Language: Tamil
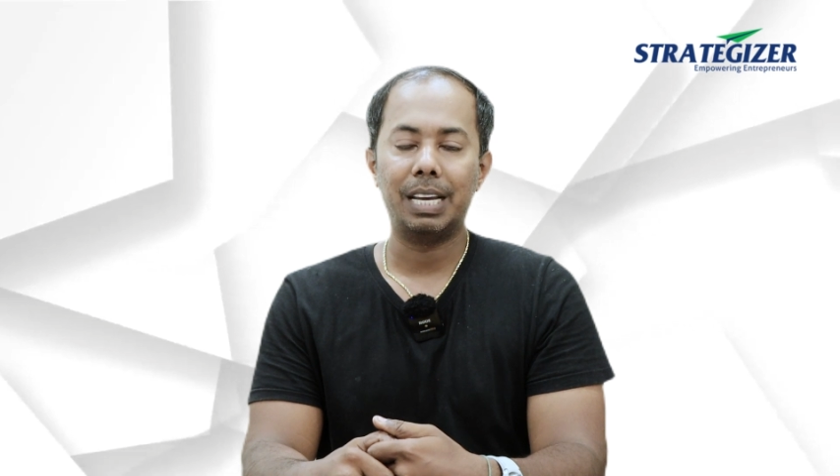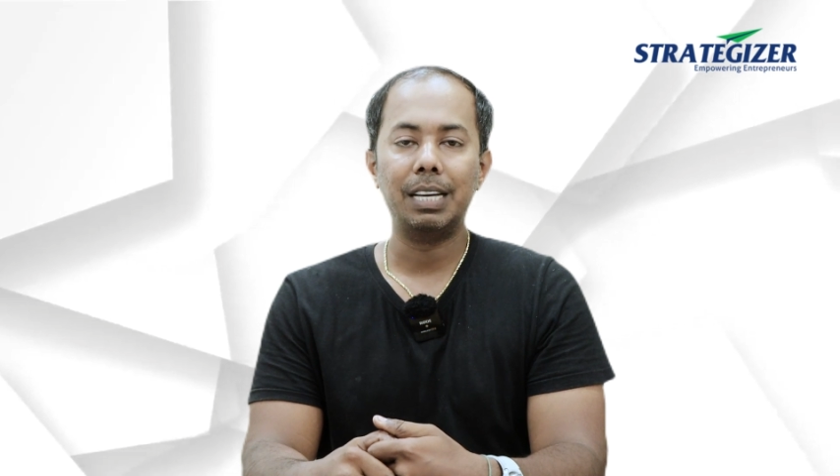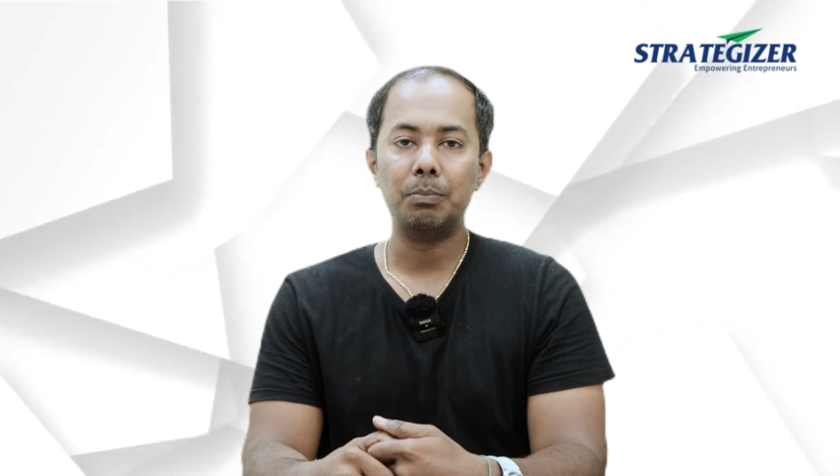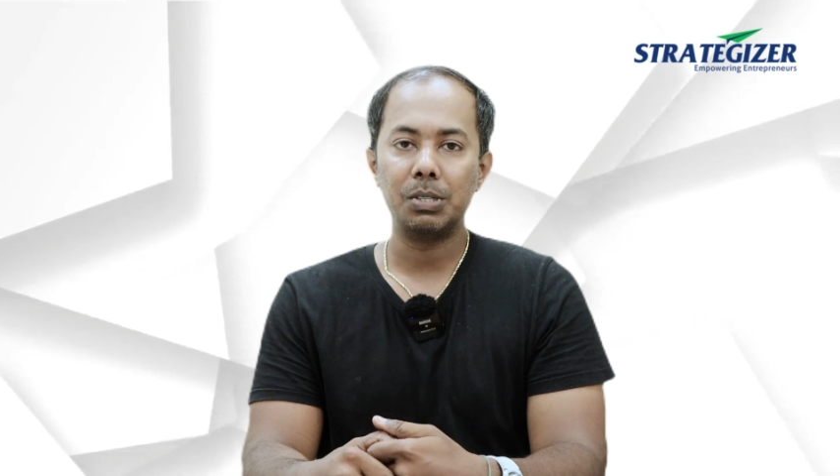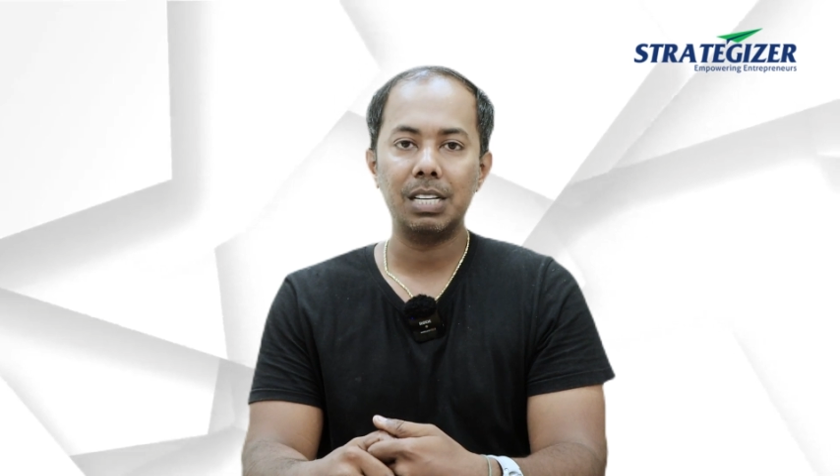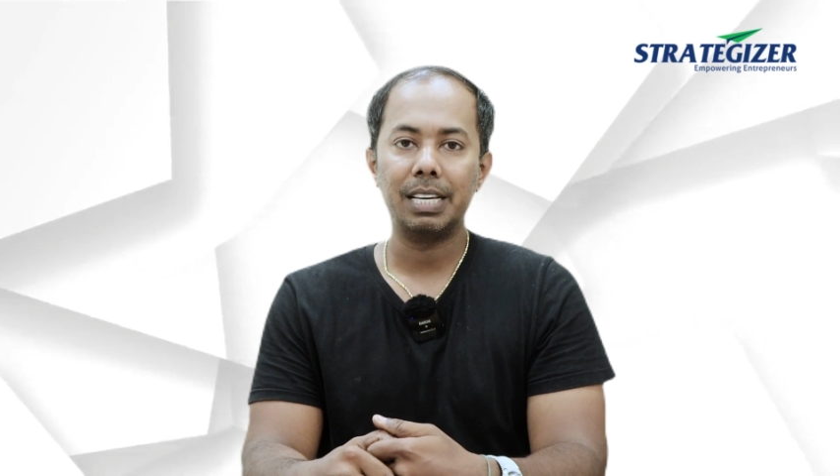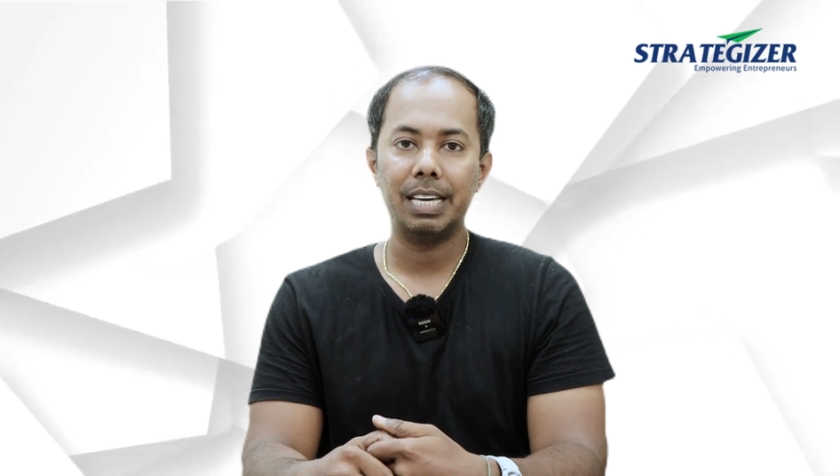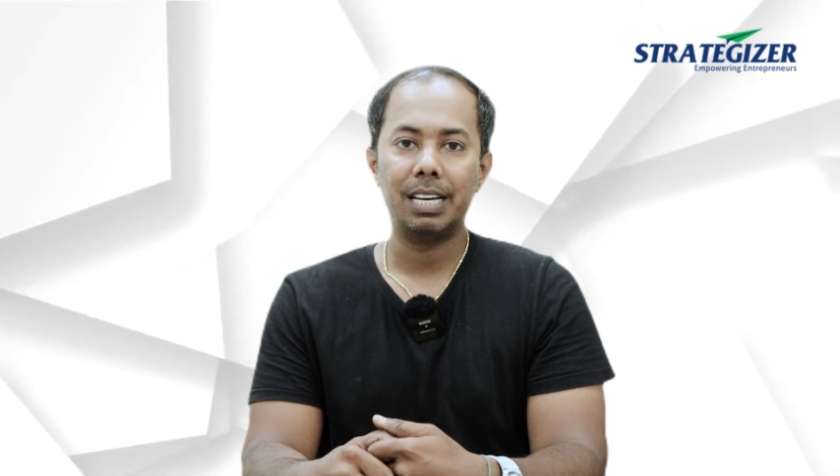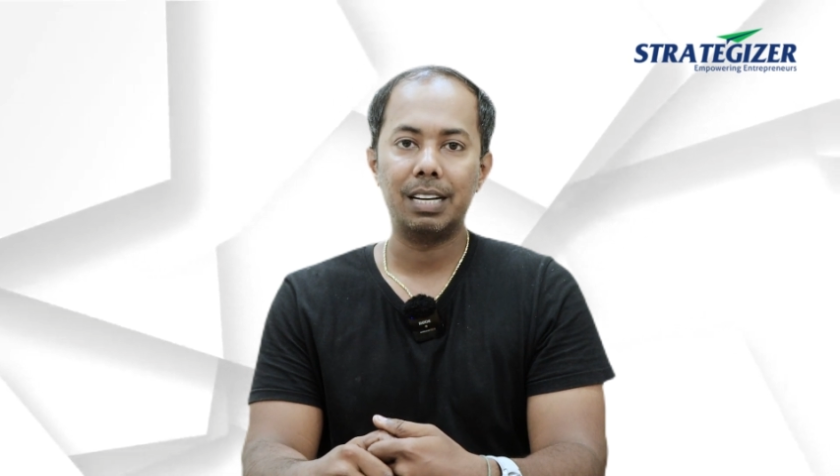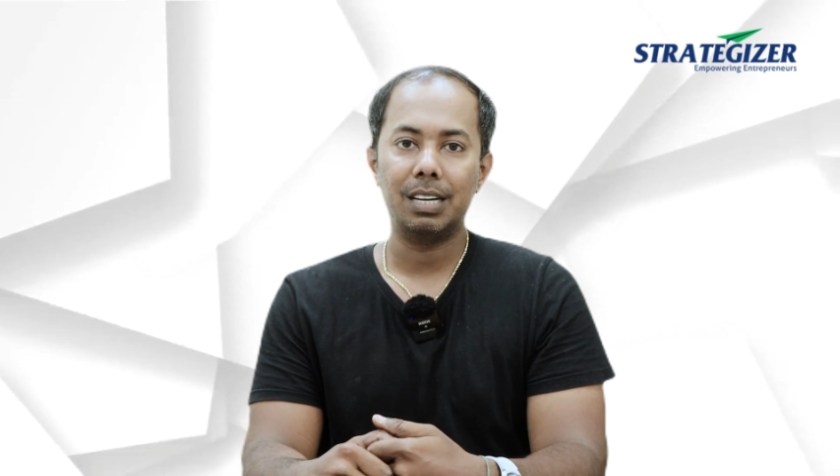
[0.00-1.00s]
எங்கள் இன்புட்ஸ் எல்லாம்
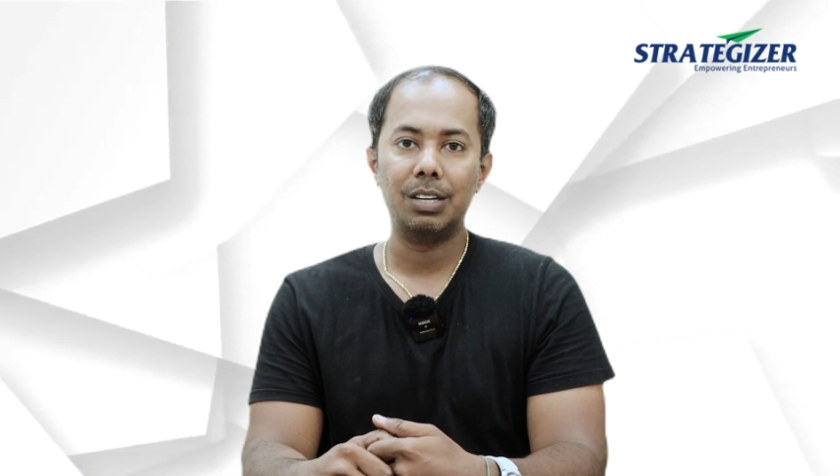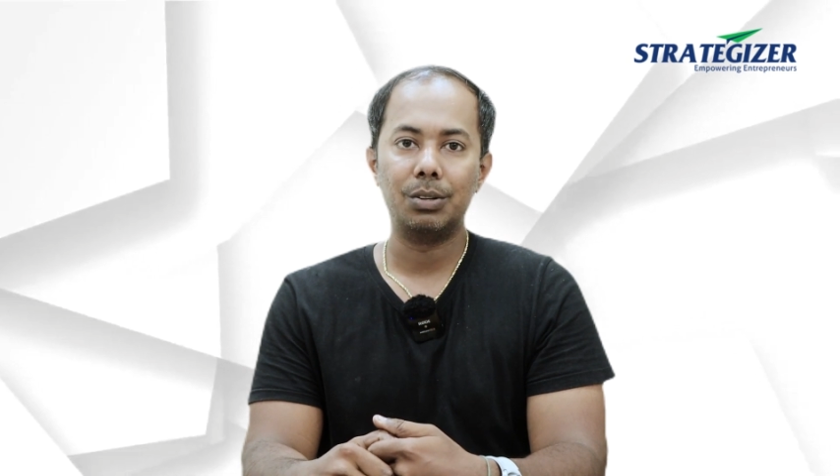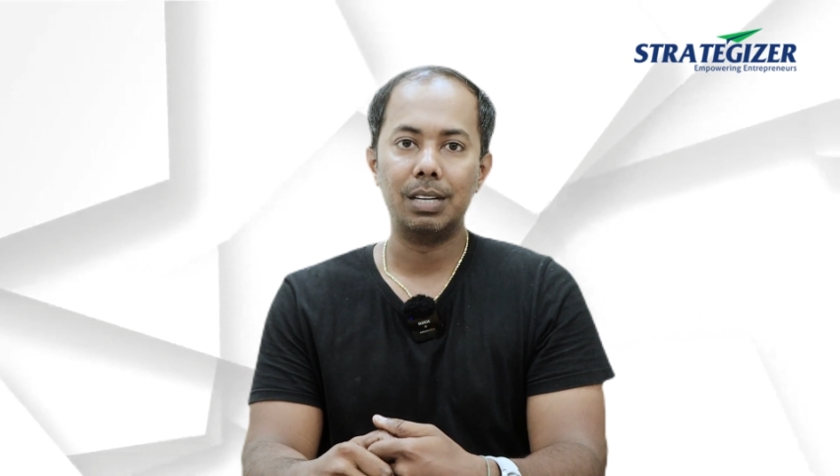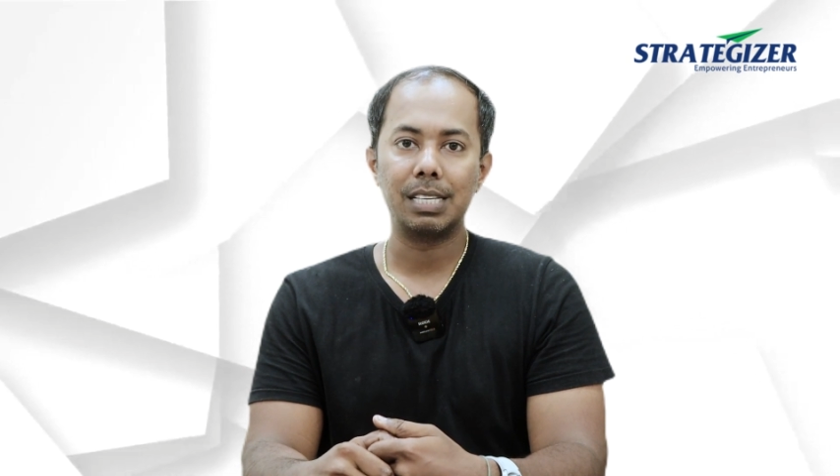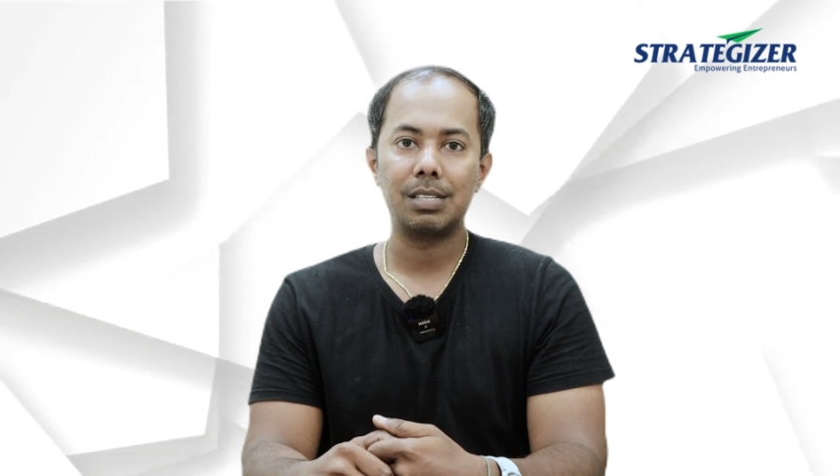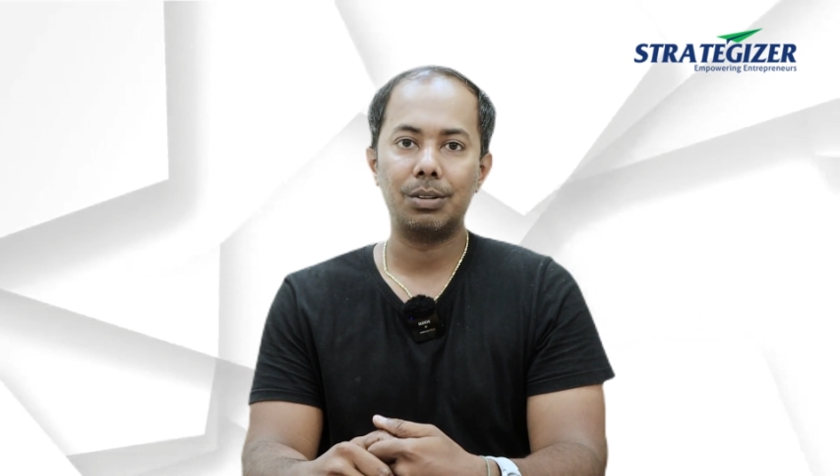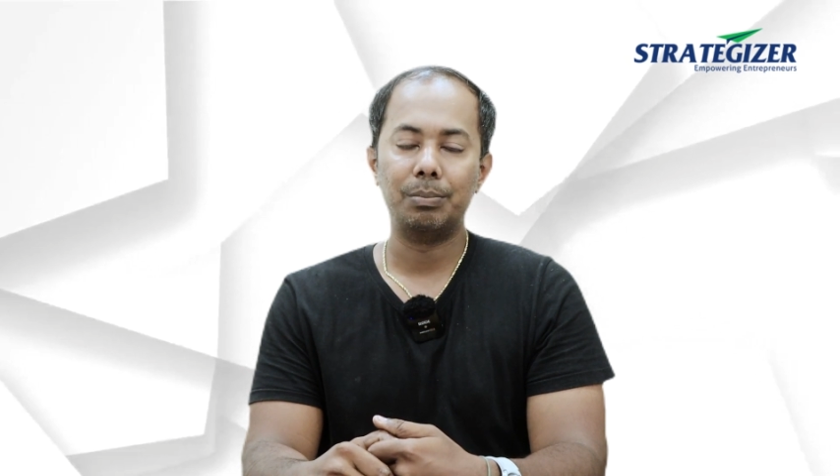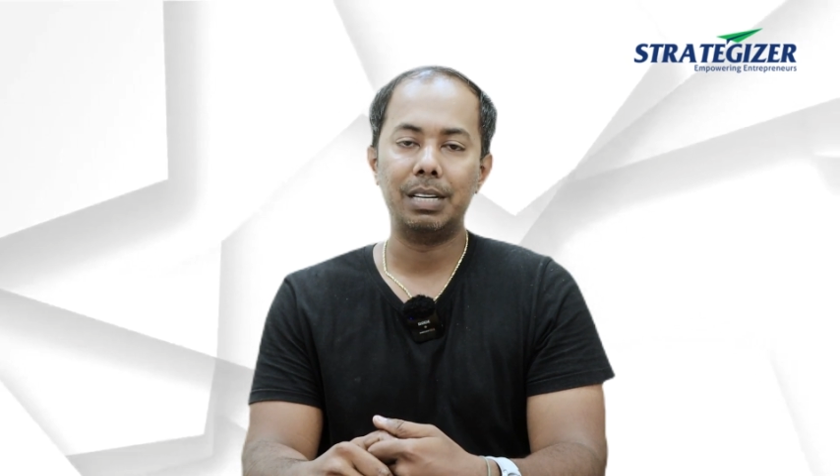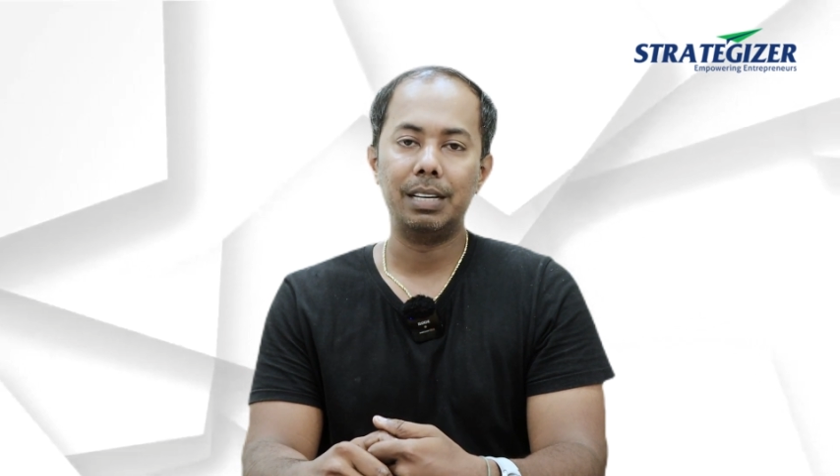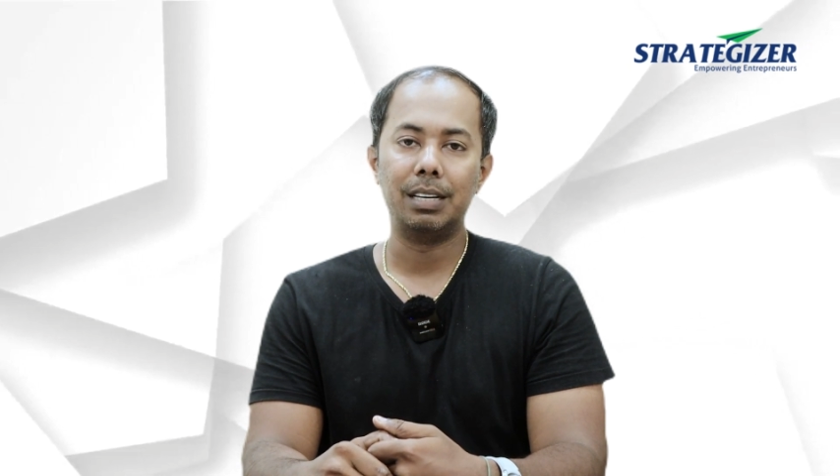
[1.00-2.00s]
கேட்குறக்காக இன்னொரு நெக்ஸ்ட்
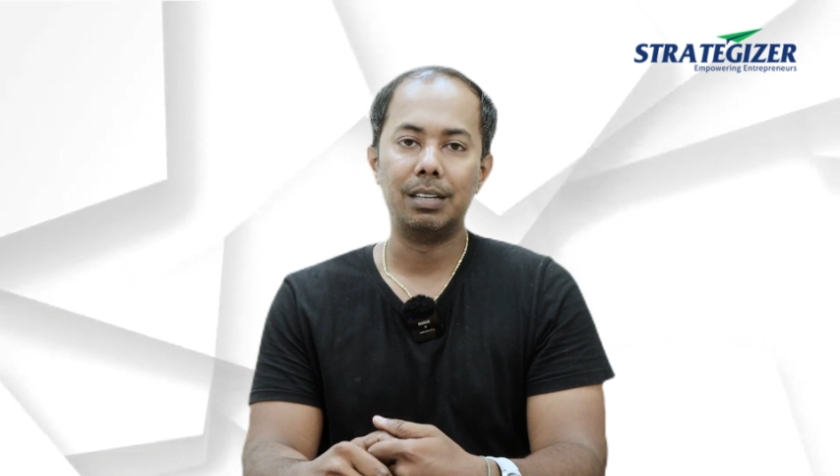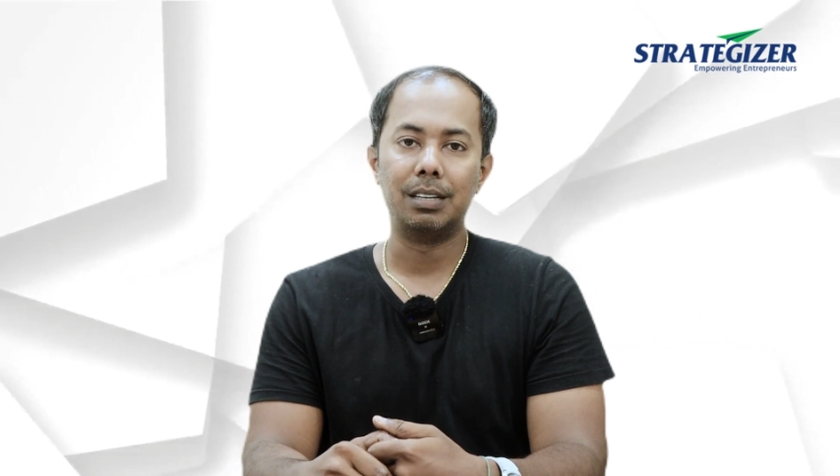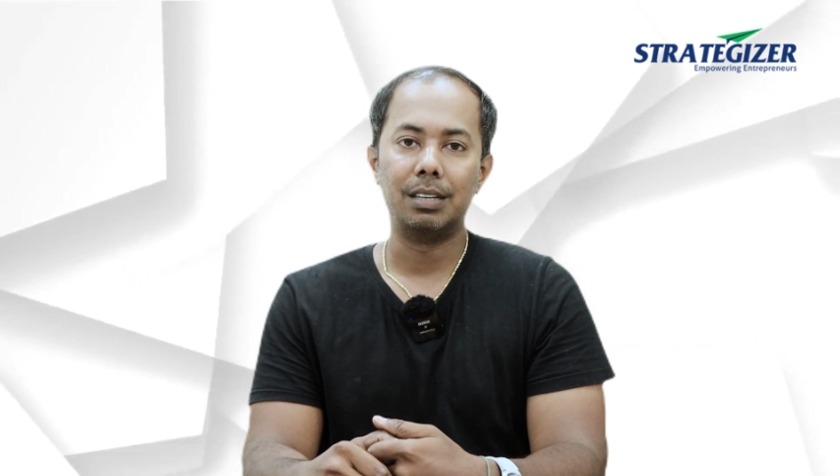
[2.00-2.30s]
ஒரு மீட்டிங்